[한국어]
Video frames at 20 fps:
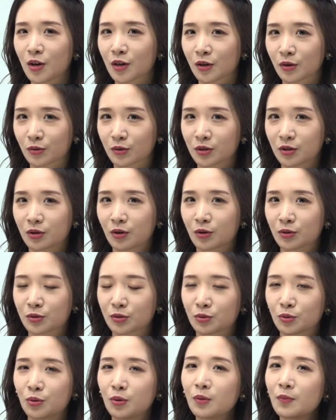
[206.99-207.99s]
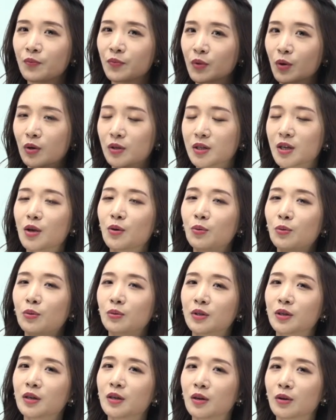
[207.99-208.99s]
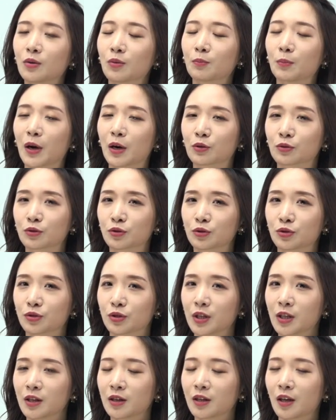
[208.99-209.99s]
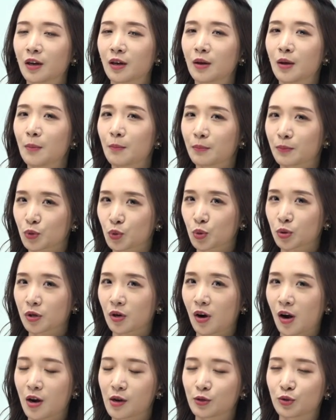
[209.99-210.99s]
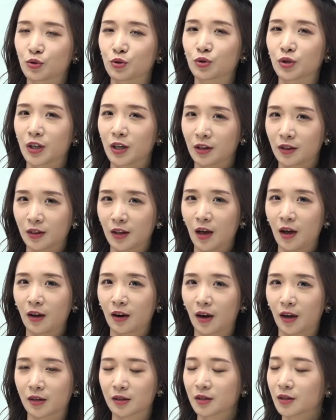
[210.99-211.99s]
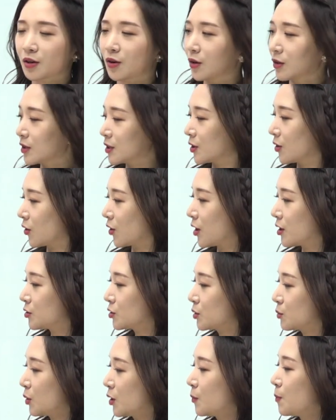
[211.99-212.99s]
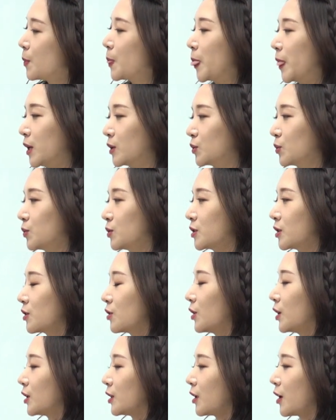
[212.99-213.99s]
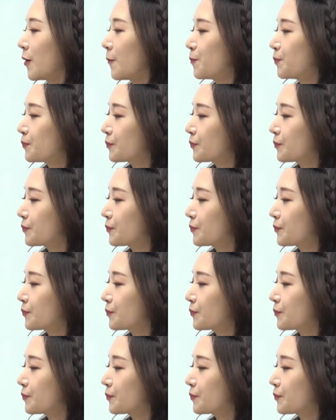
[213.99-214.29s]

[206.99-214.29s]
그리고 그것으로 체온을 바꿀 수 있다, 조절할 수 있다라는 거 기억하시면 좋으실 것 같아요.